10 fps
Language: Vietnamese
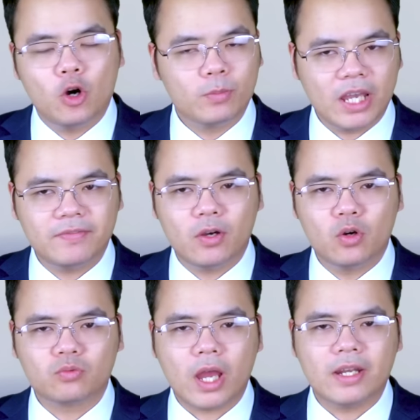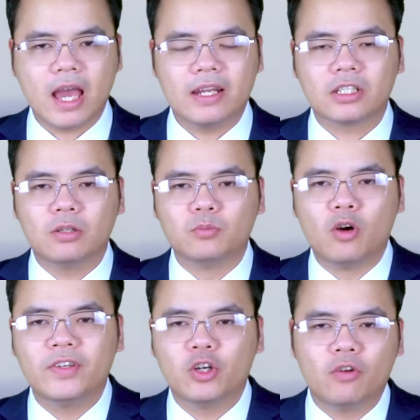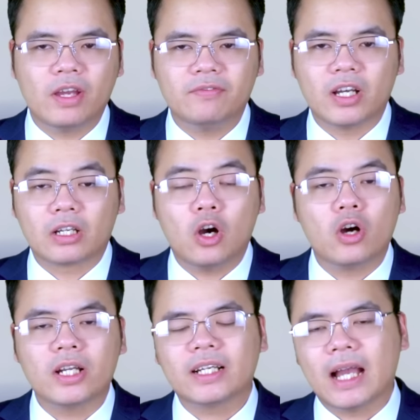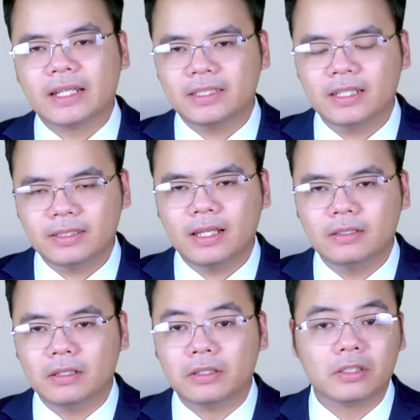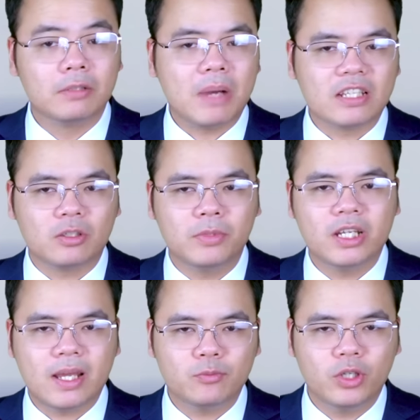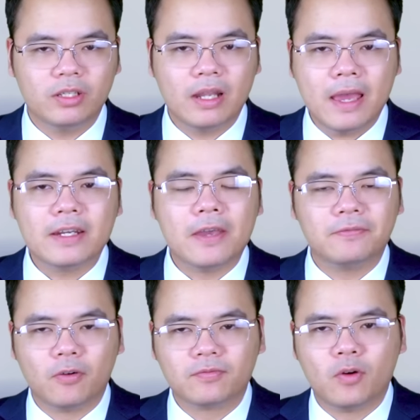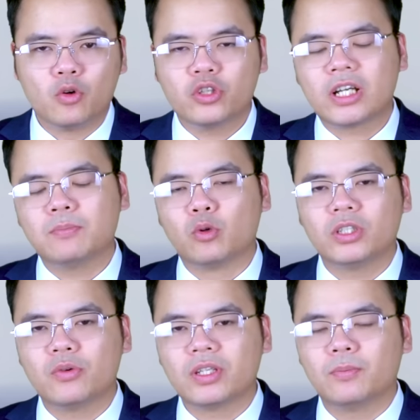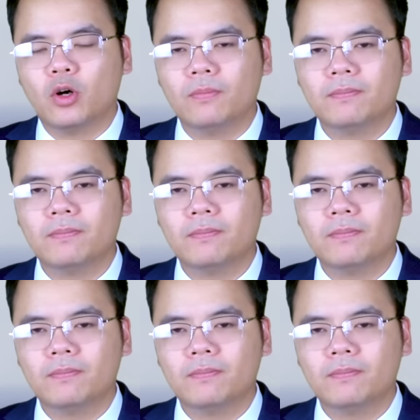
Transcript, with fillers: Hôm nay, phía Ukraine đã công bố video về việc họ đã cải tiến tên lửa R ba sáu không Neptune để phục vụ cho các mục tiêu trên bộ.